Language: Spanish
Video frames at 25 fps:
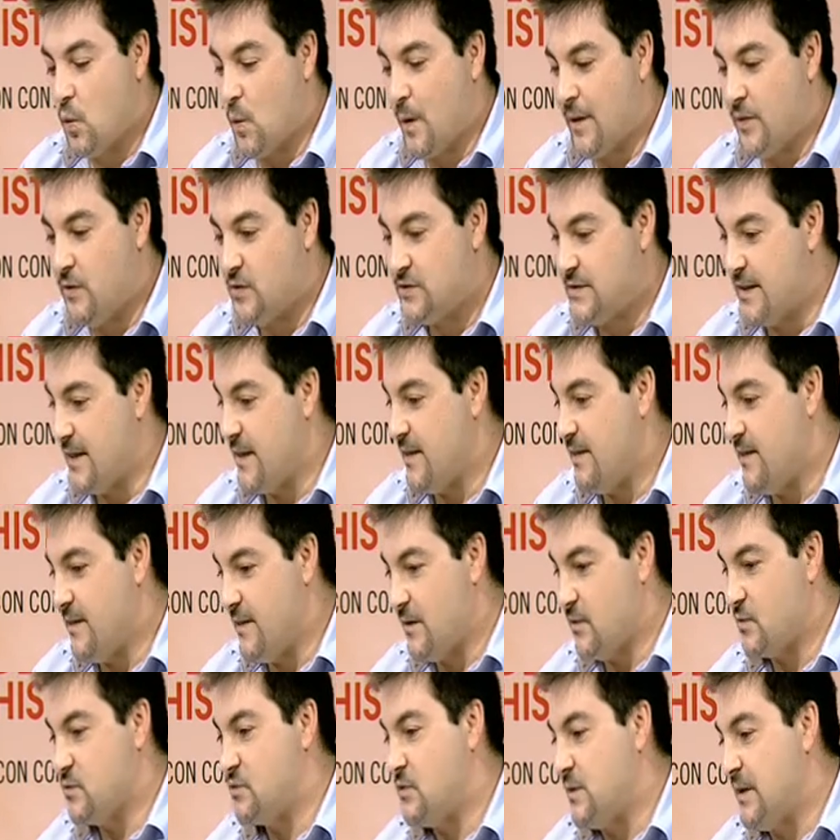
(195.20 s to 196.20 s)
cuando se
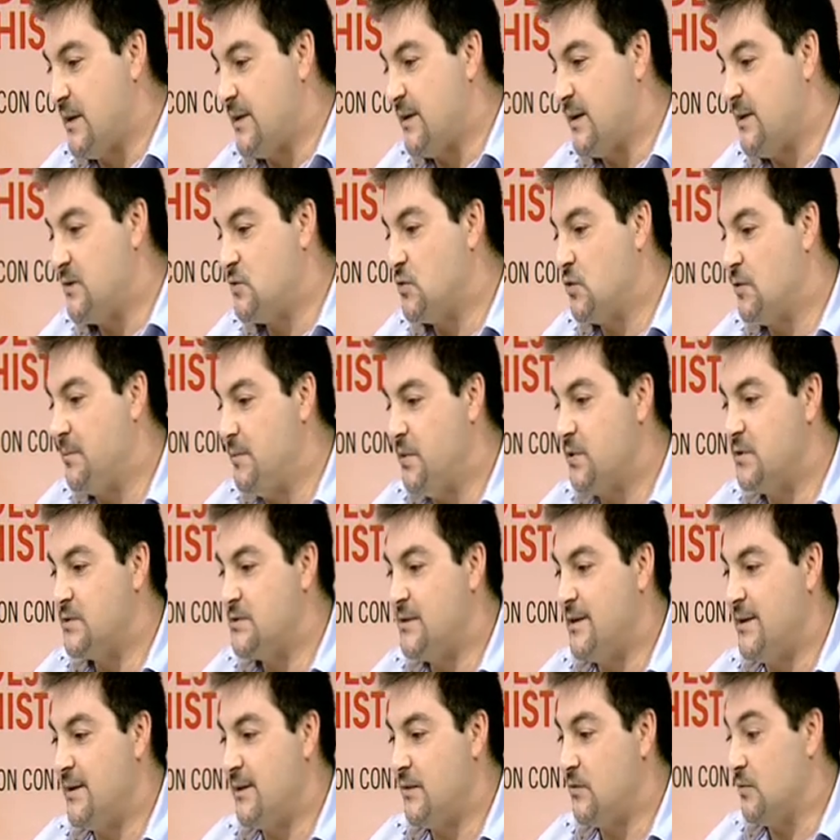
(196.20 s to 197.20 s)
decide construir el telescopio,
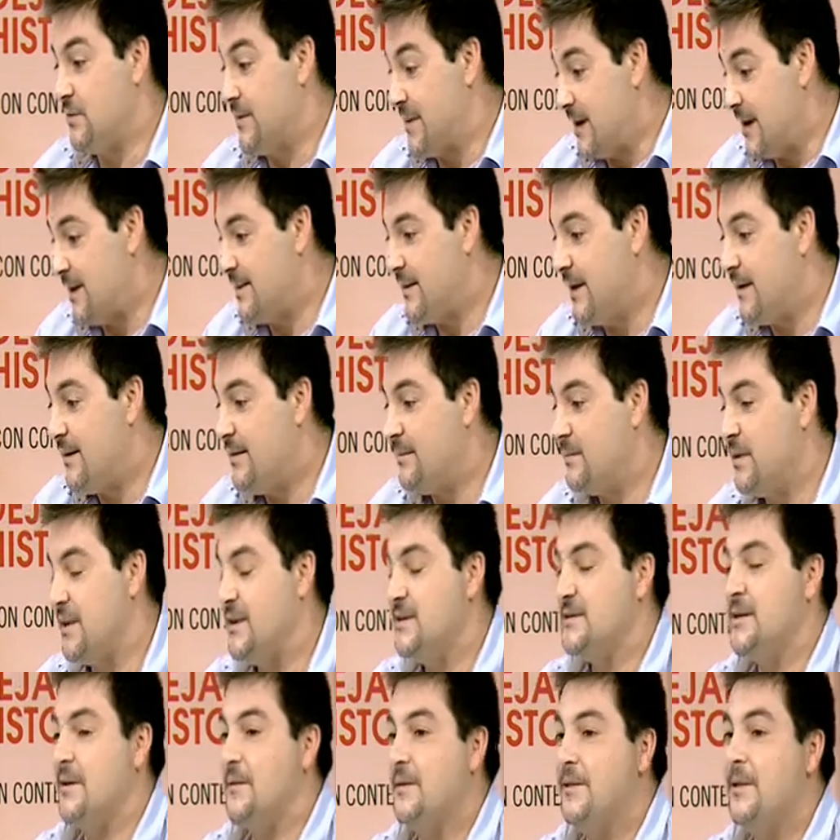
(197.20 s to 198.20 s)
se le contrata
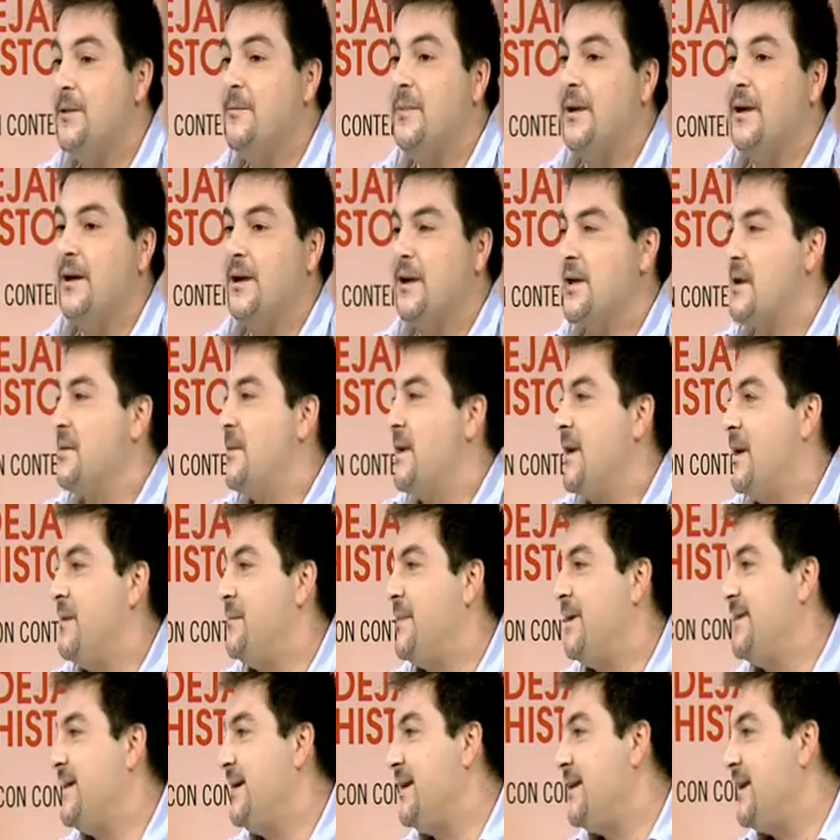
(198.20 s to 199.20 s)
precisamente para que llevara
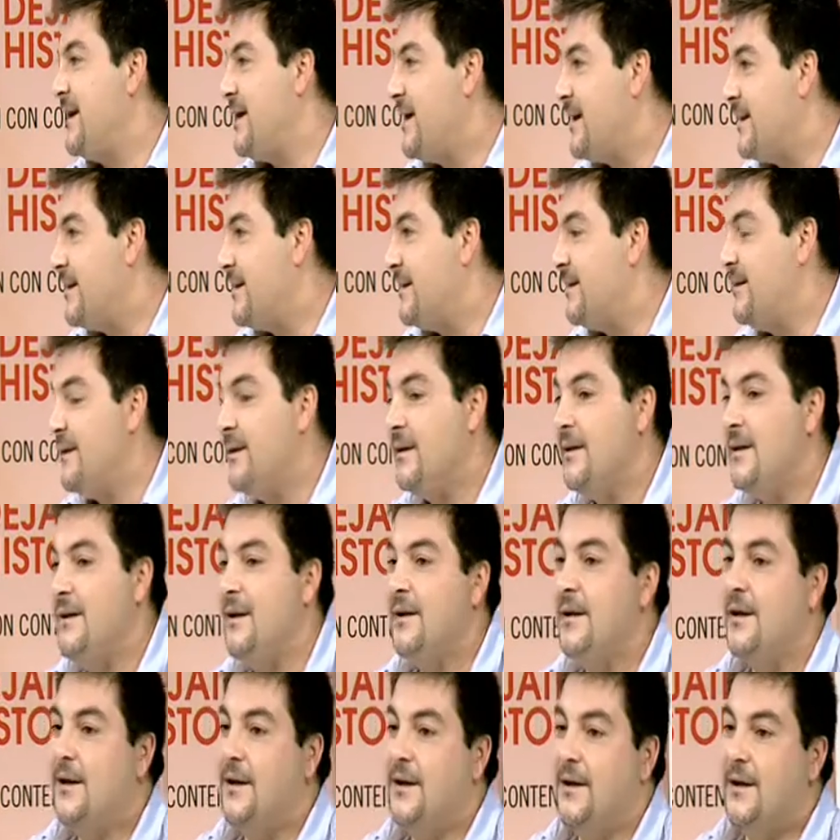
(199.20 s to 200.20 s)
el material,
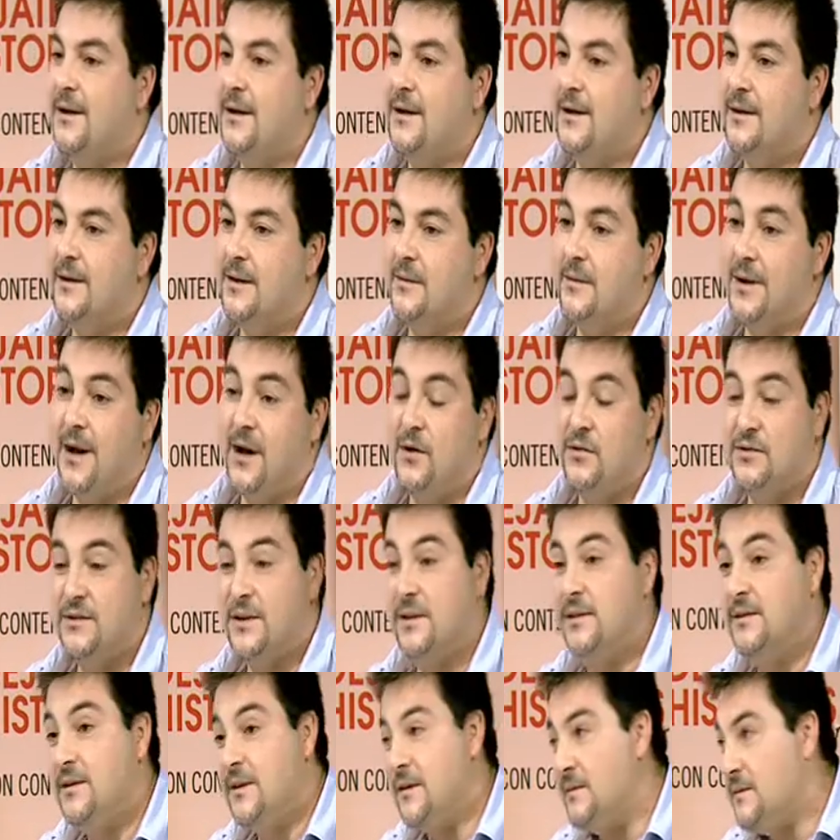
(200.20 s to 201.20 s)
eh, llevara a los
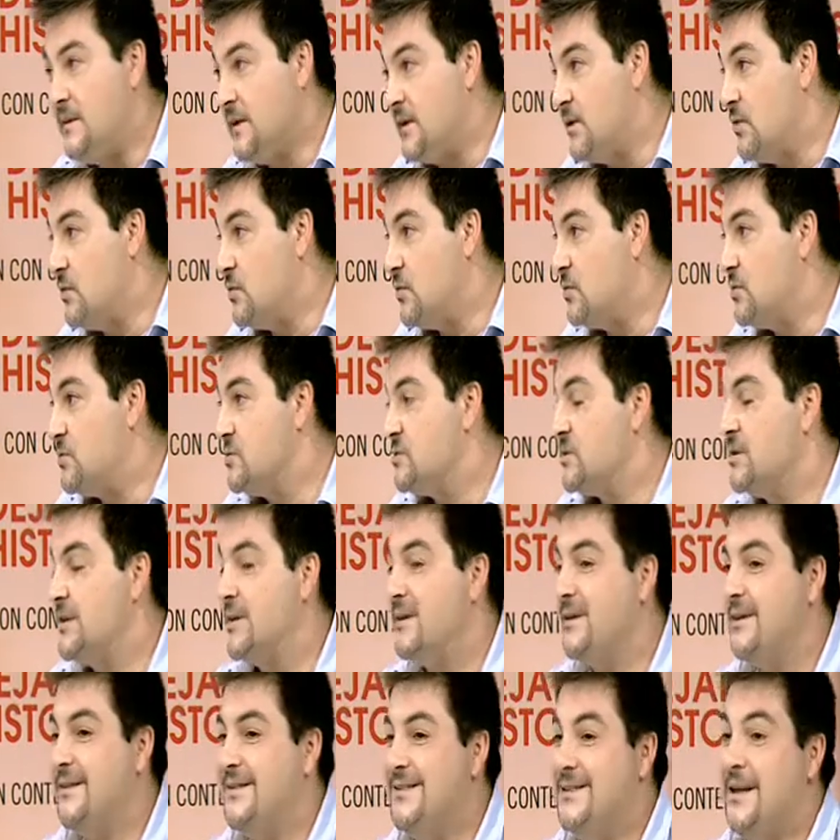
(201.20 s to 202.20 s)
científicos,
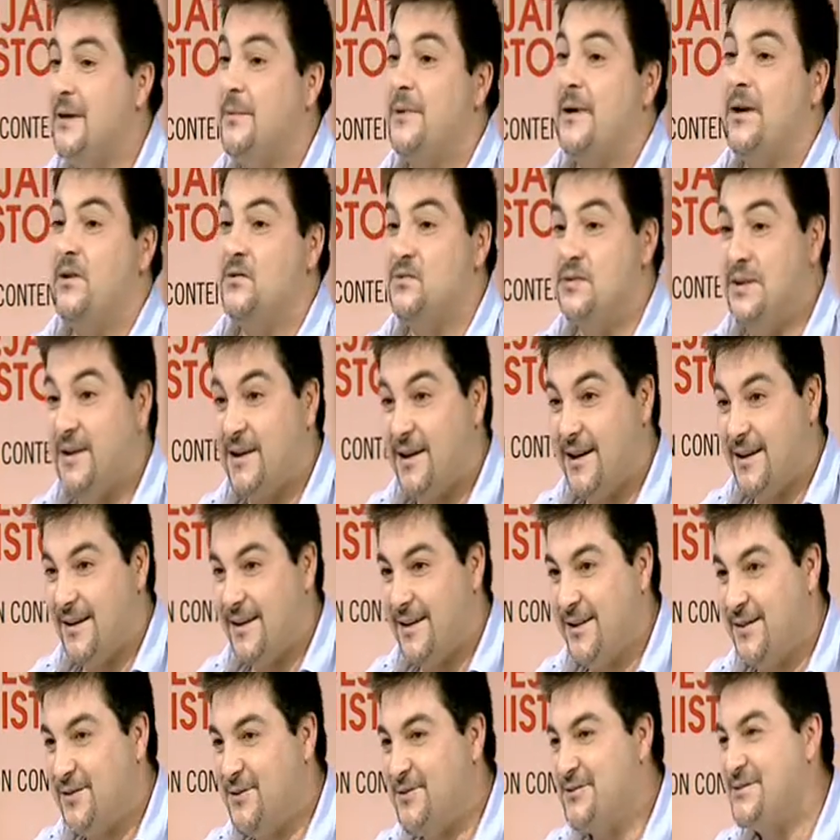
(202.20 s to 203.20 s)
llevara a los
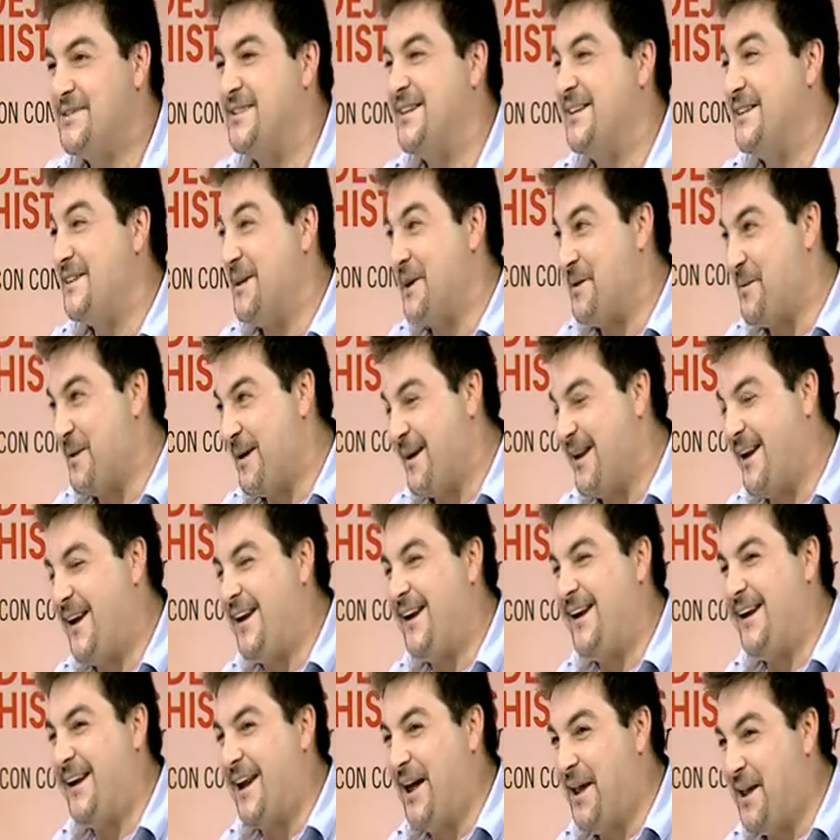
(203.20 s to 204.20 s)
ingenieros,
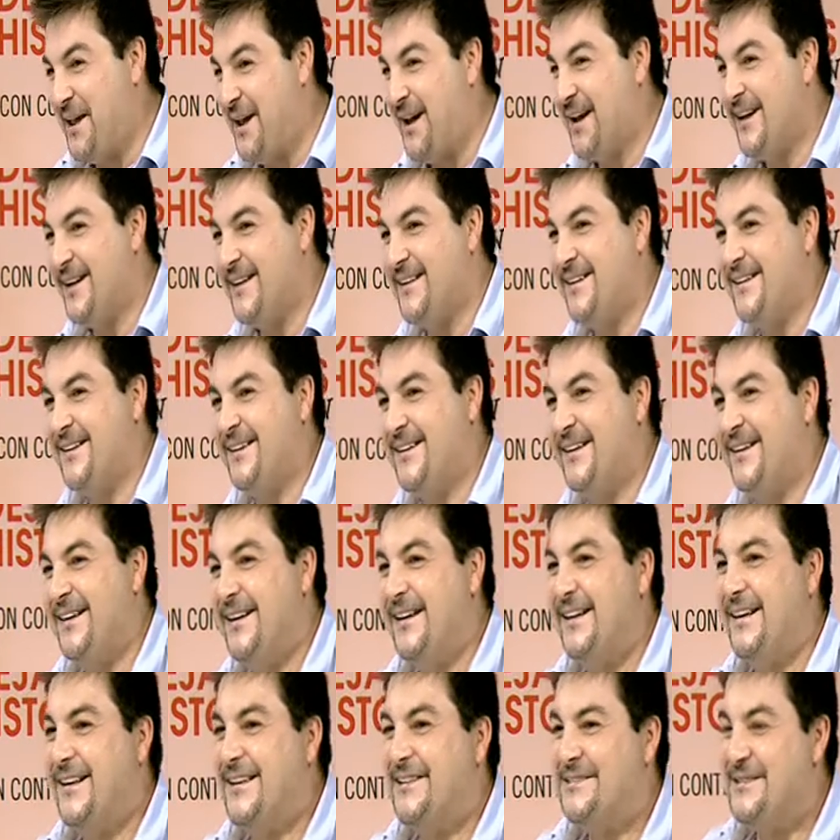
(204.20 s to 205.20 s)
llevara la... Se hacía todo en
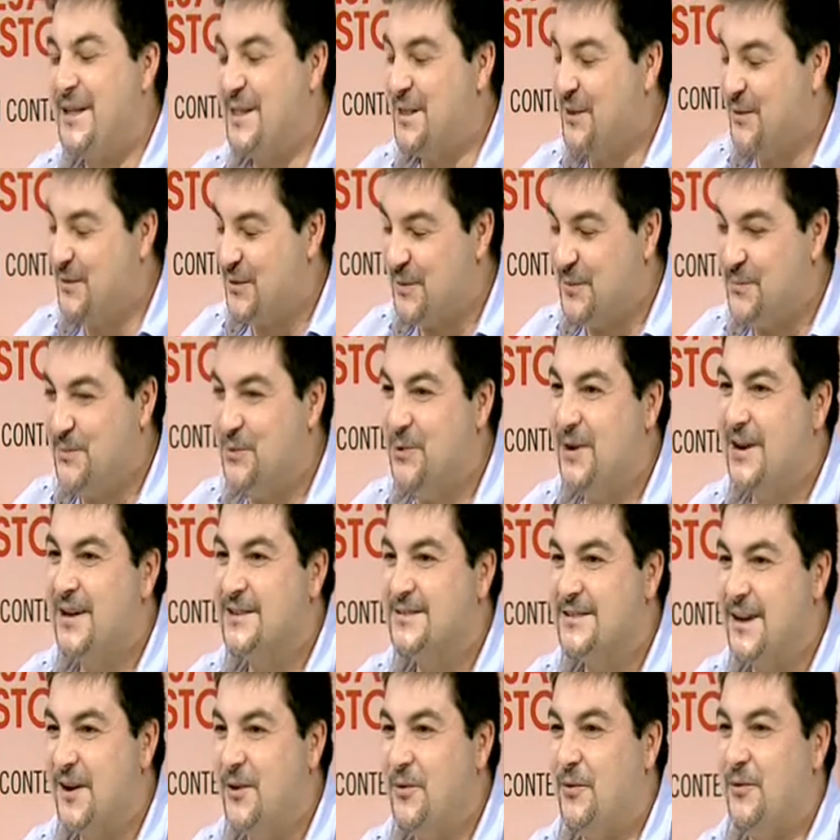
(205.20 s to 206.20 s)
mulas. Se hacía todo, en
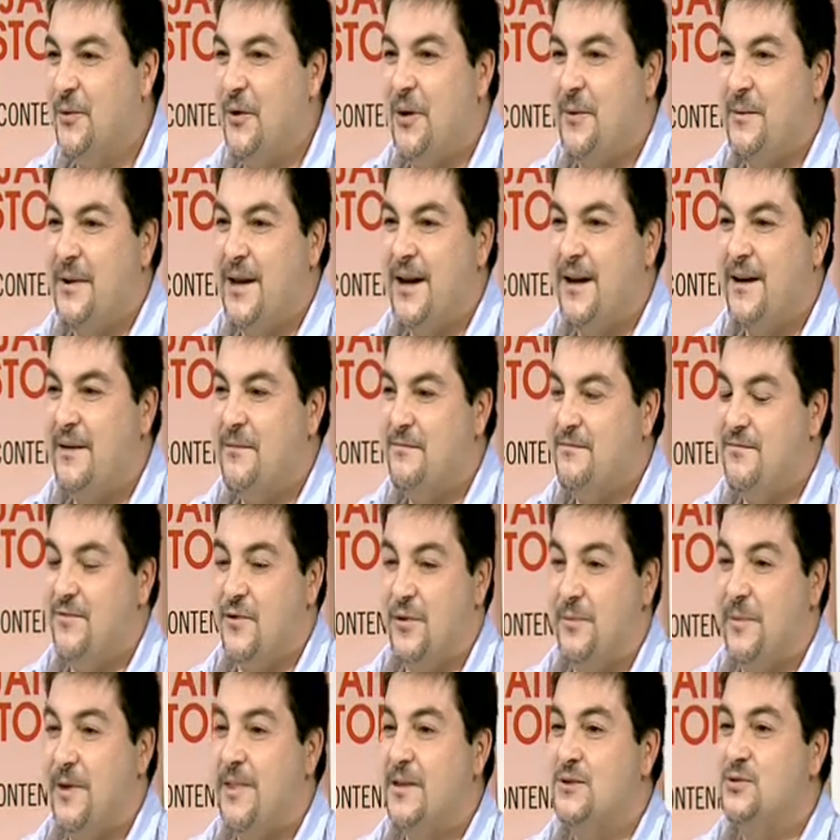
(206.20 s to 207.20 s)
mulas, claro. No había
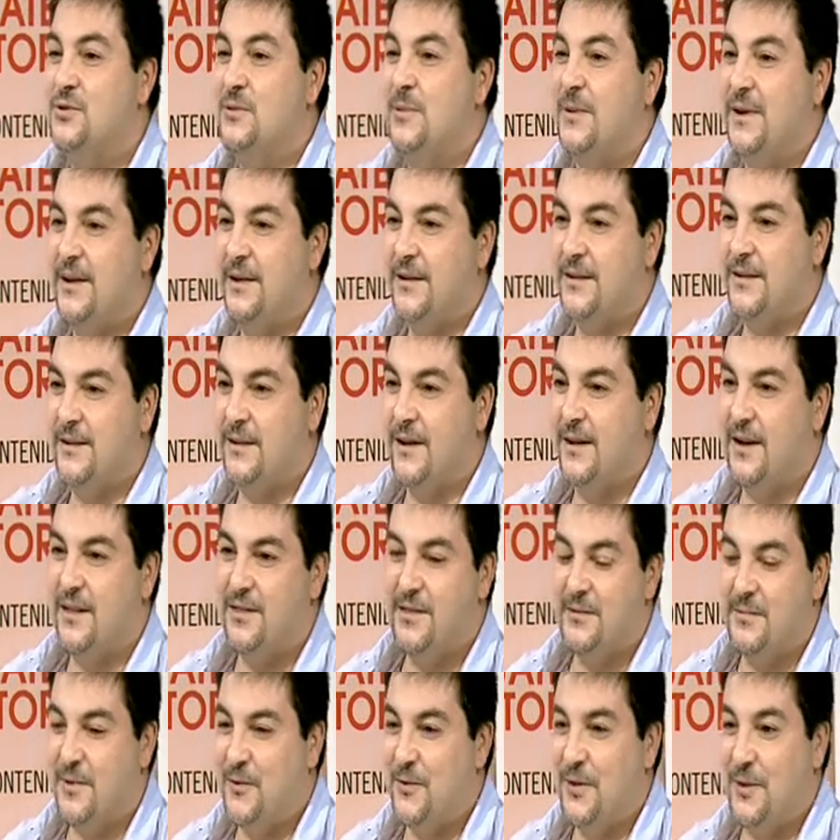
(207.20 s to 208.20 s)
forma de subir a la
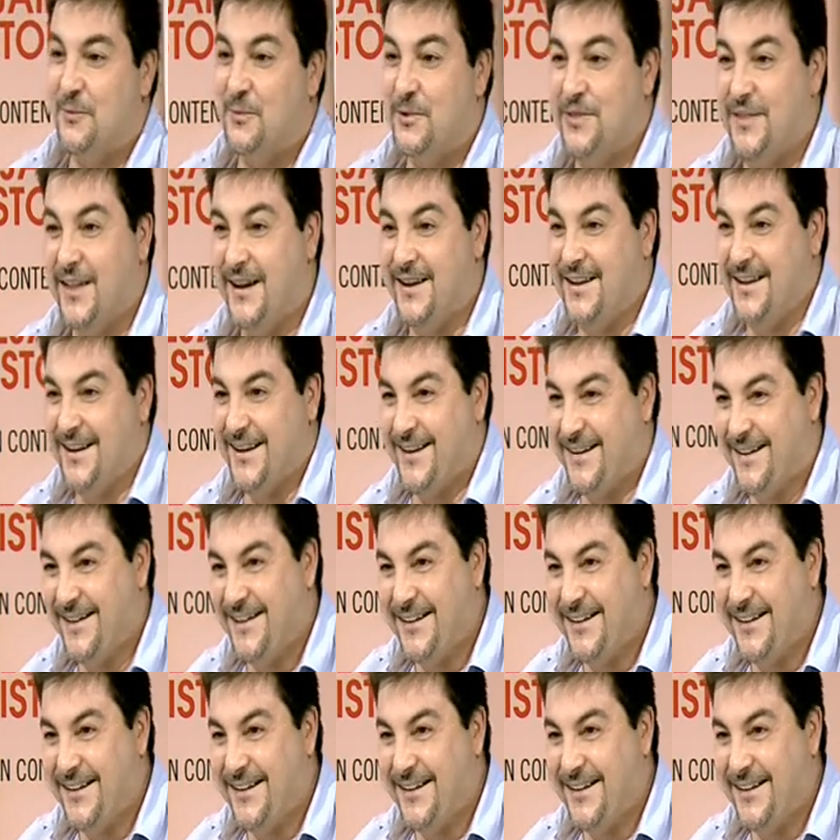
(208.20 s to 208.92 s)
cima de una montaña